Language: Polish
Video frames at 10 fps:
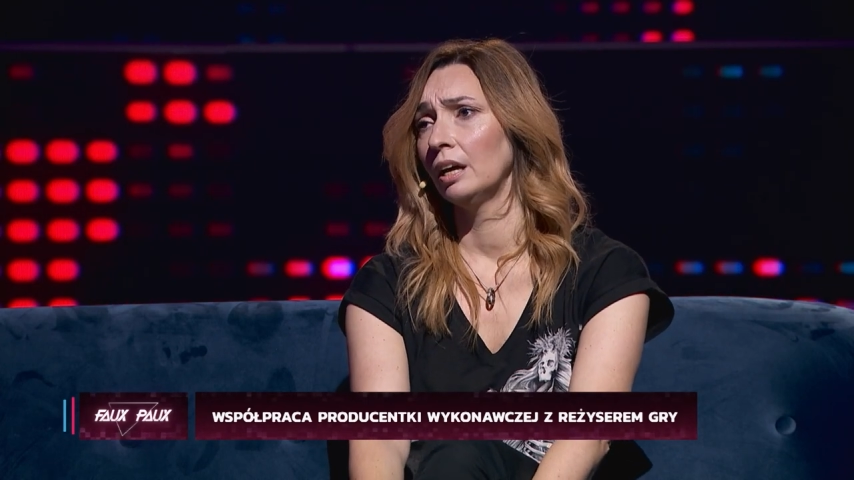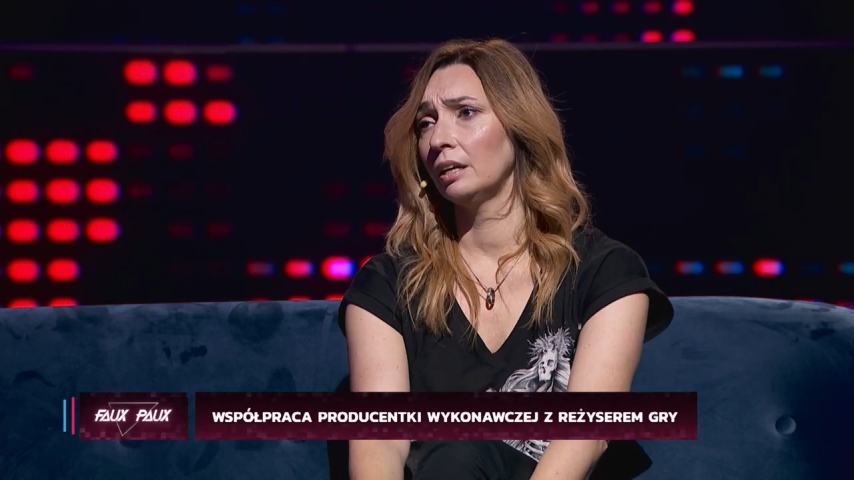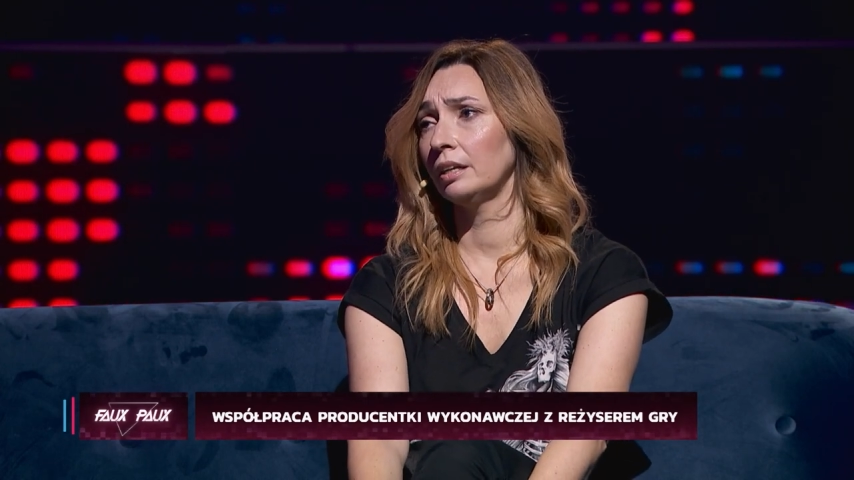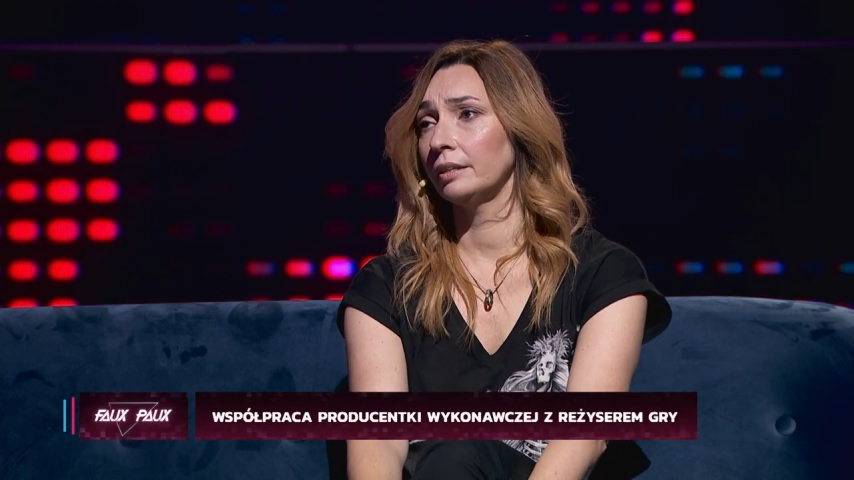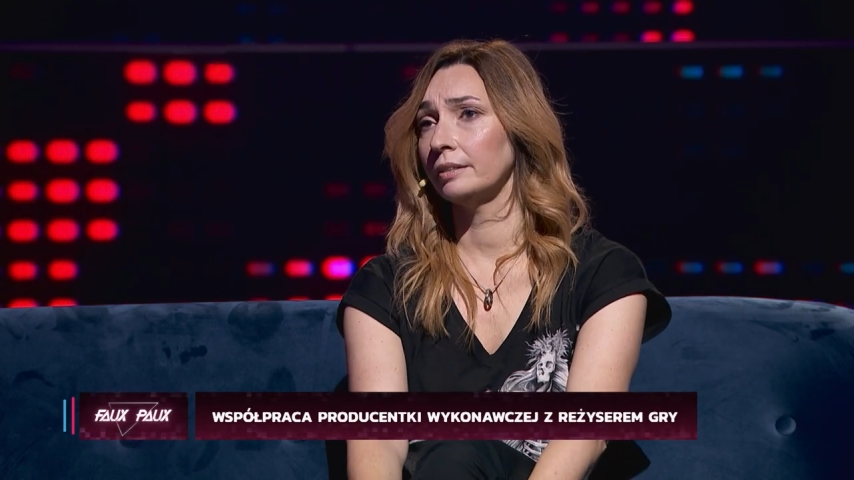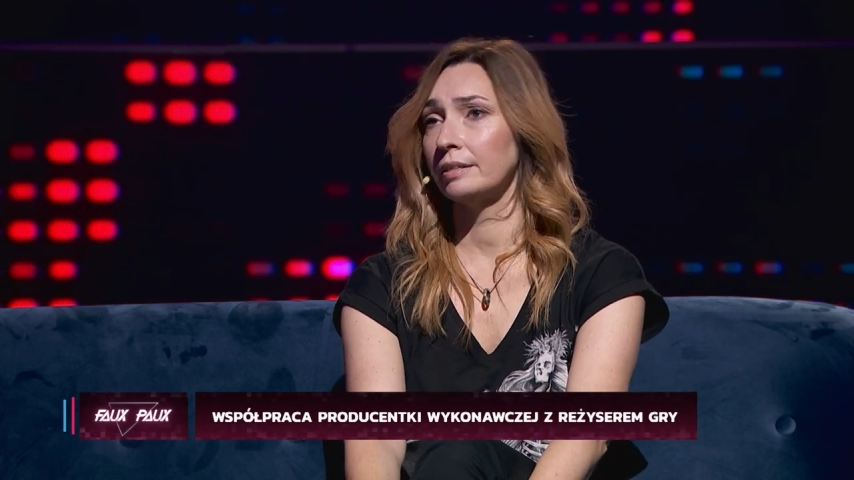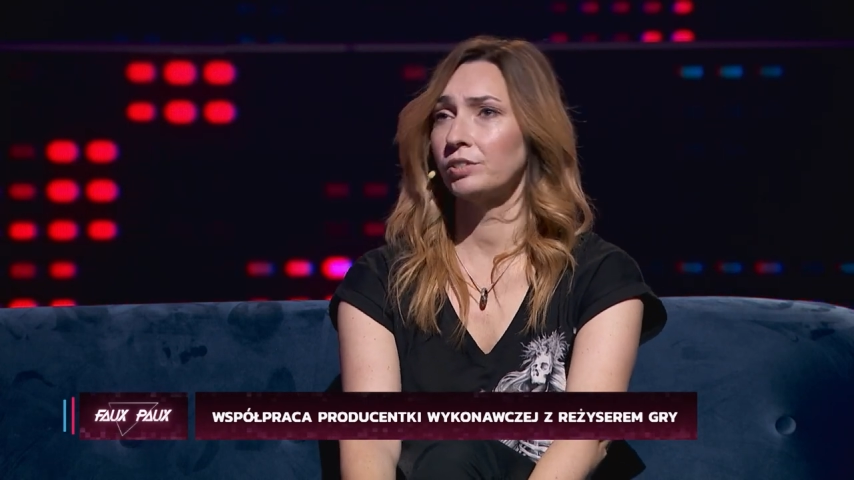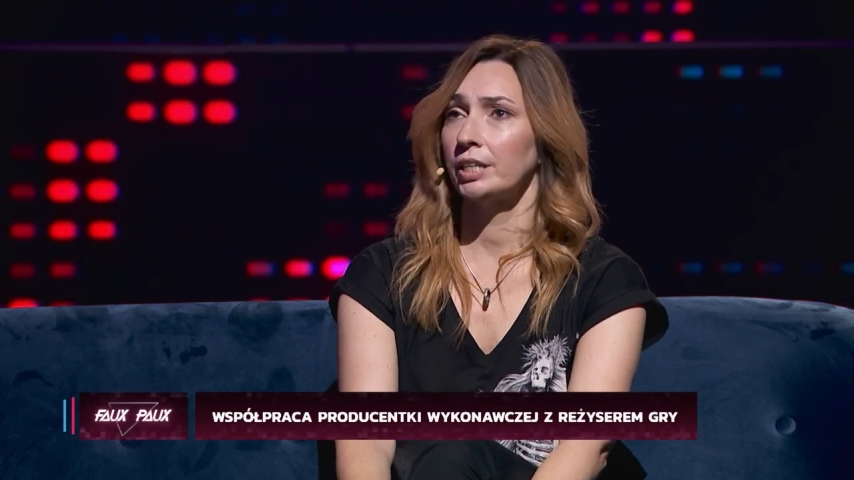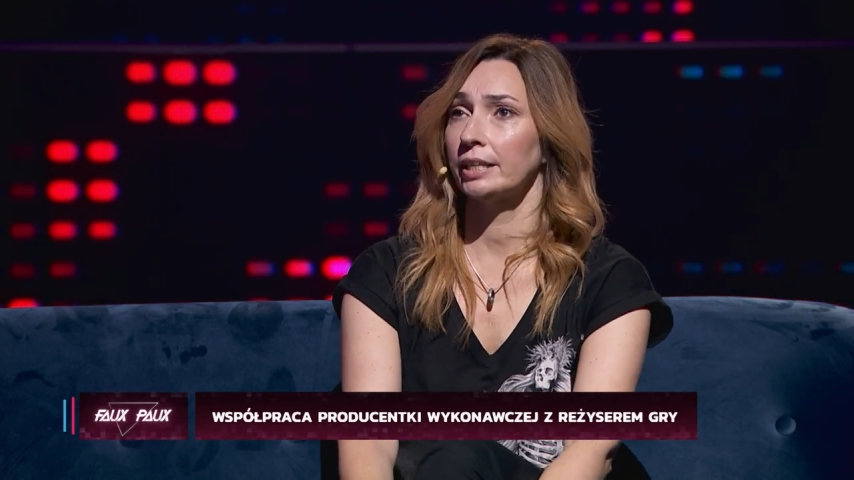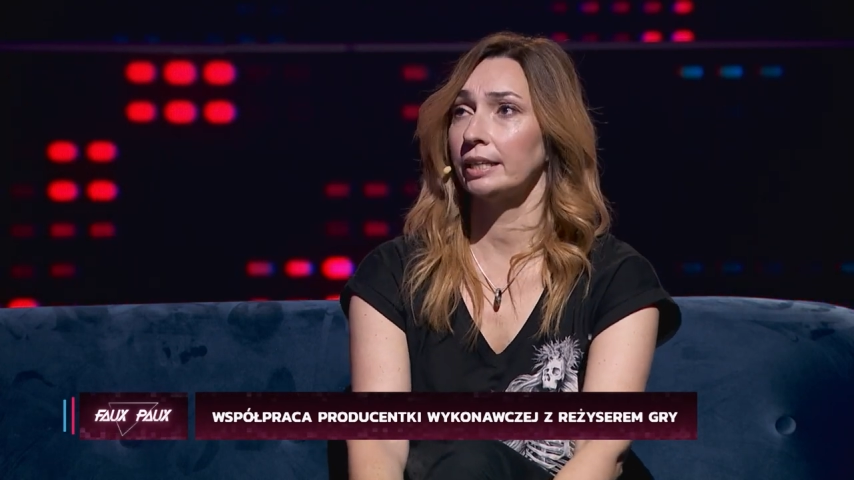E, Czyli
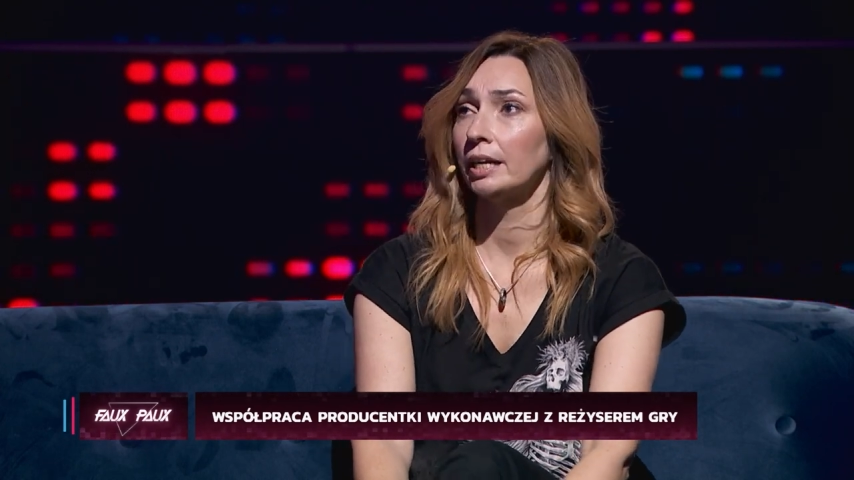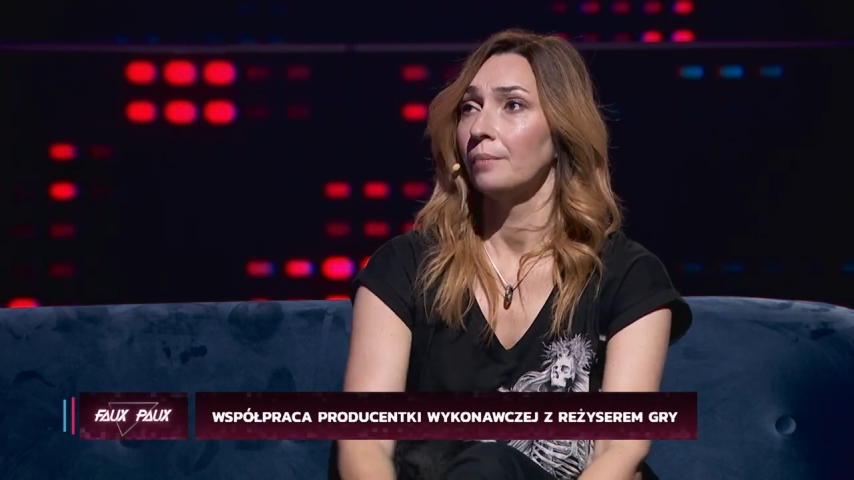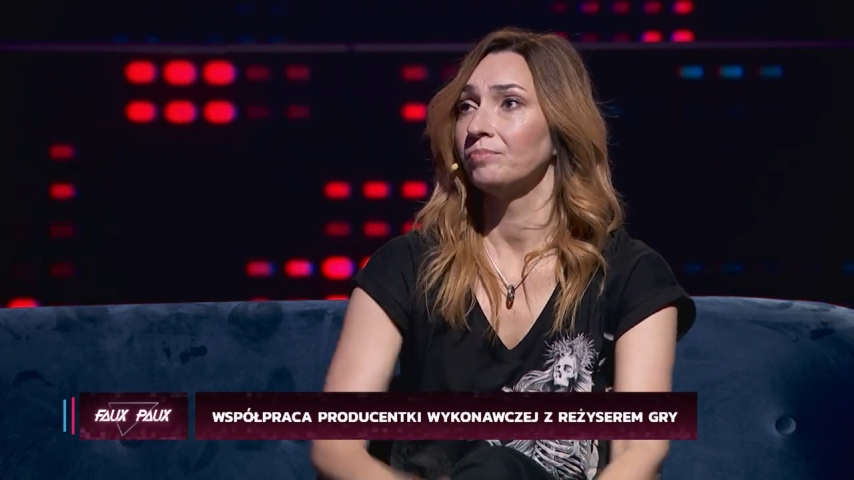zawsze nie, ma, tak, nie